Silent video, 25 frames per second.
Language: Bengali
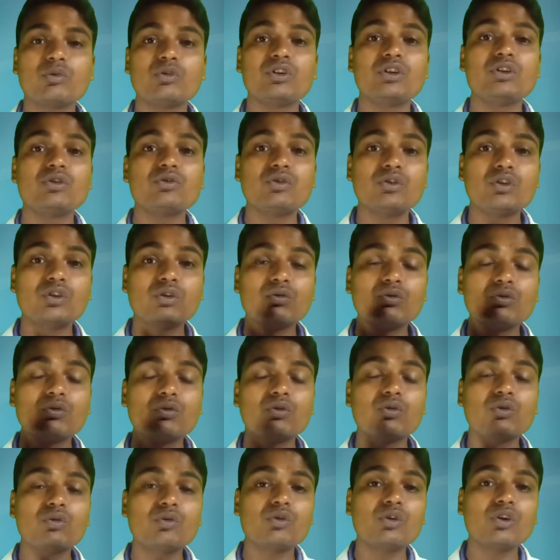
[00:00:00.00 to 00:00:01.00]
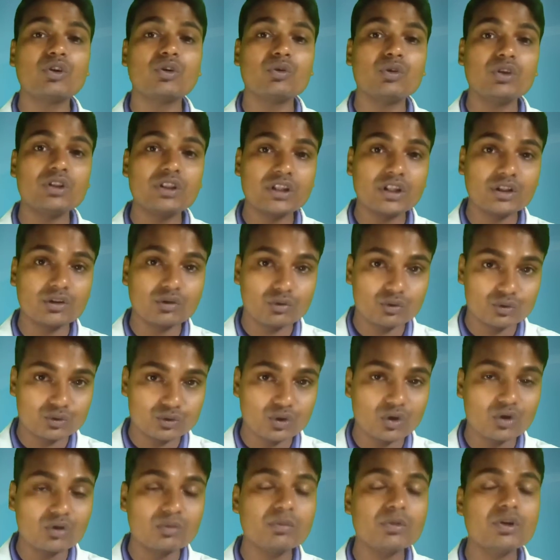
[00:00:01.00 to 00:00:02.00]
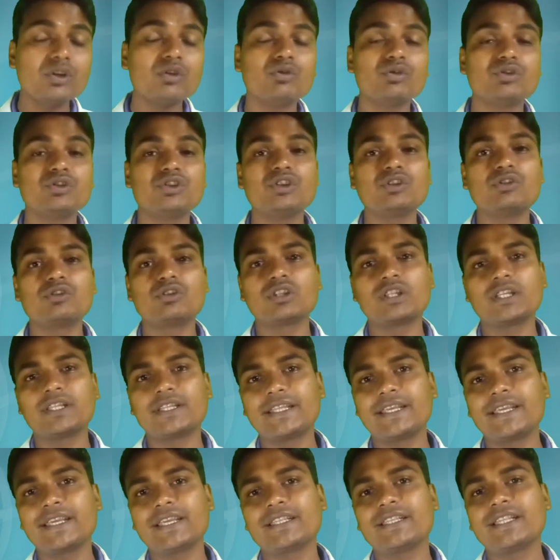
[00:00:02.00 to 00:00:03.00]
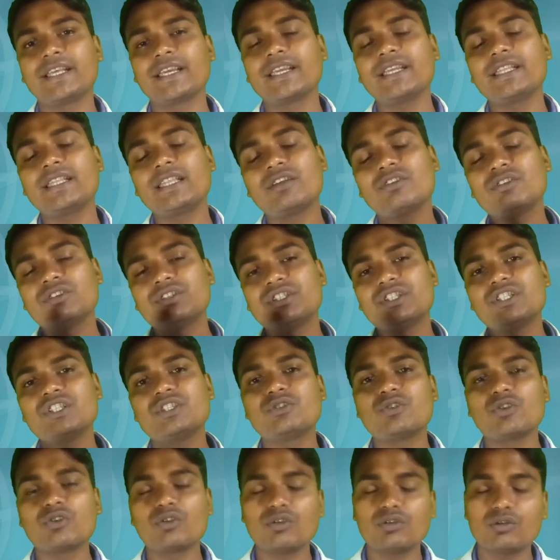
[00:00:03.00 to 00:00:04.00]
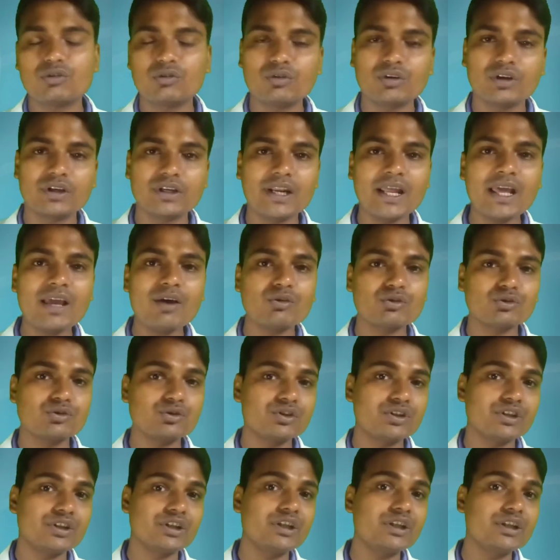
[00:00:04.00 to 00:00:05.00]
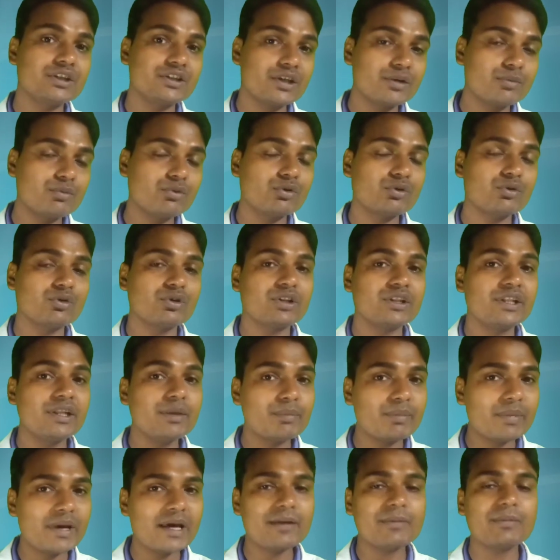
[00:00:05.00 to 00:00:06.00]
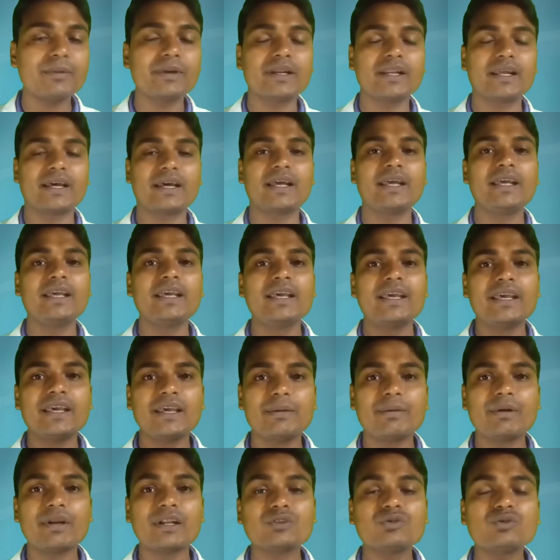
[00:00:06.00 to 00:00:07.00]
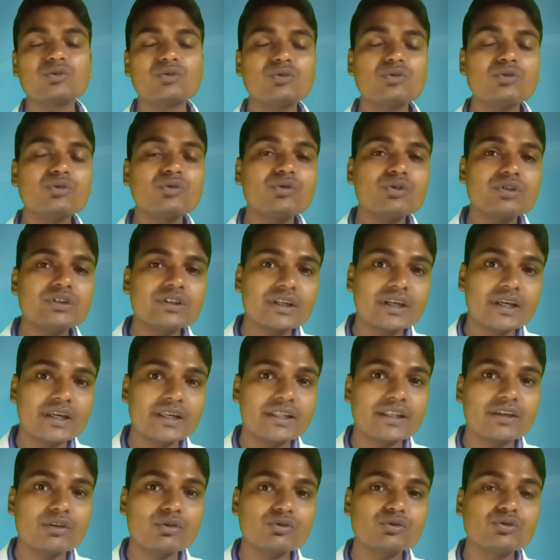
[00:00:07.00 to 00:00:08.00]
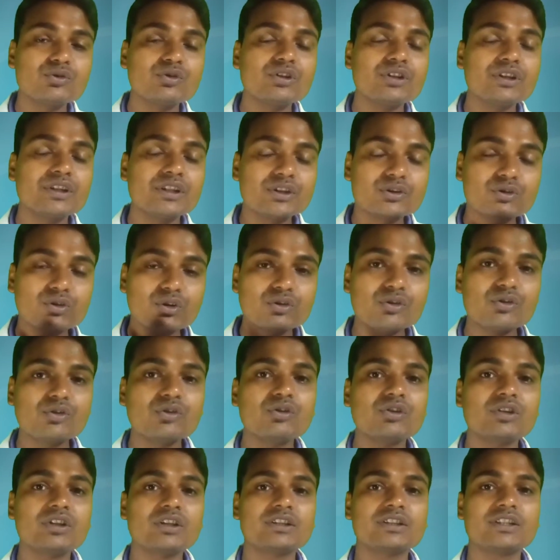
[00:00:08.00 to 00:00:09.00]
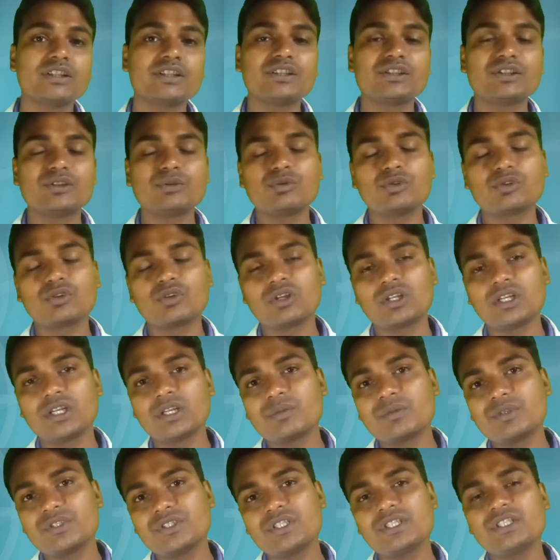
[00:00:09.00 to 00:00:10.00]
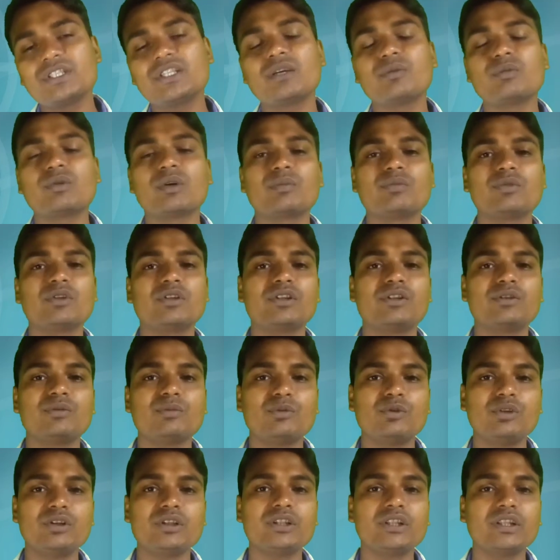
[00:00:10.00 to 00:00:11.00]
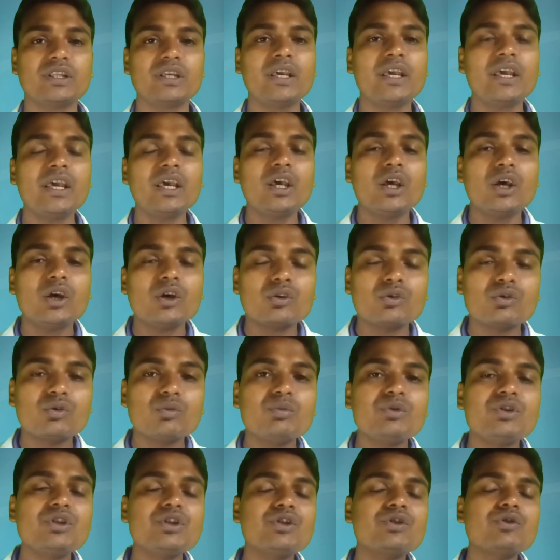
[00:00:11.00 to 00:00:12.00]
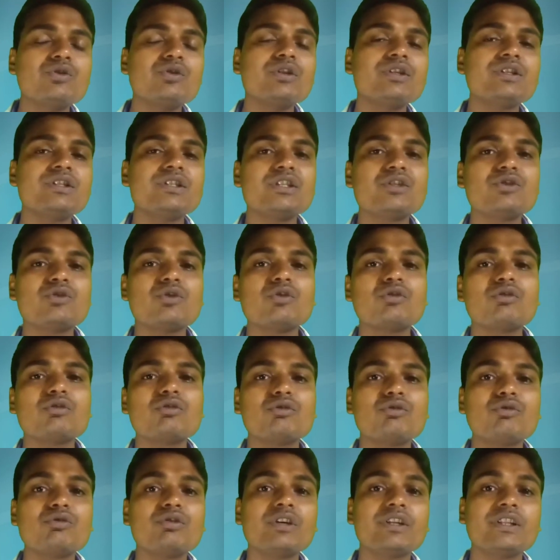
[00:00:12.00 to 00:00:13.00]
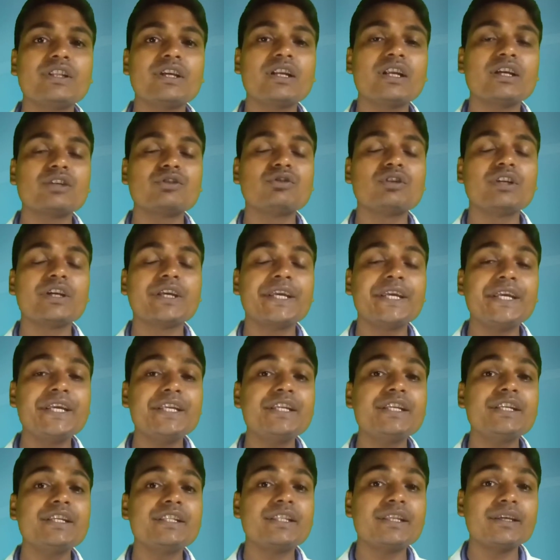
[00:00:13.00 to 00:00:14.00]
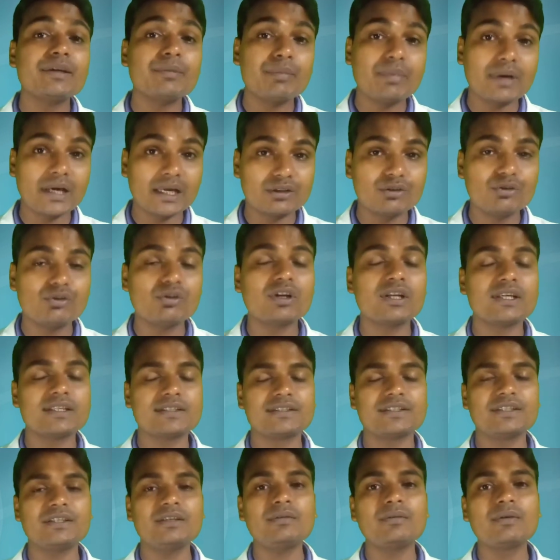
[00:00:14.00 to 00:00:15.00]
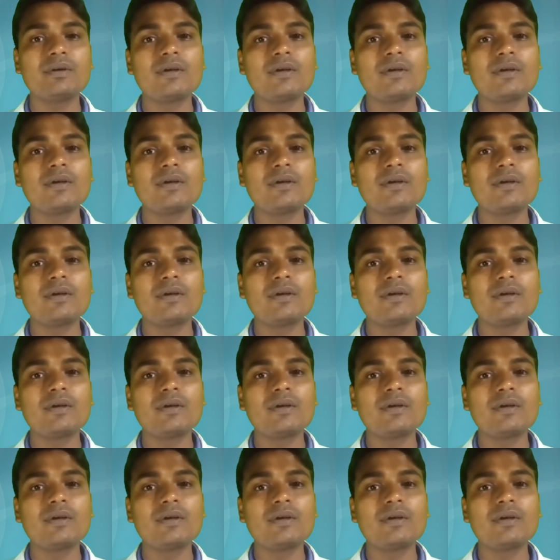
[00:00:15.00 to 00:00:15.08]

প্রতি যদি কোনো রোগের অত্যন্ত সংবেদনশীলতা থেকে থাকে তাহলে সেই সকল রোগীরা ওষুধটি সেবন করতে পারবে না এবার আসুন কোন কোন ক্ষেত্রে ওষুধটিকে সতর্কতার সাথে সেবন করা লাগবে সেটি আমি আপনাদের বলে দিই তো বিশেষ করে যে সকল রোগীদের আসলে কিডনিতে পাথর আছে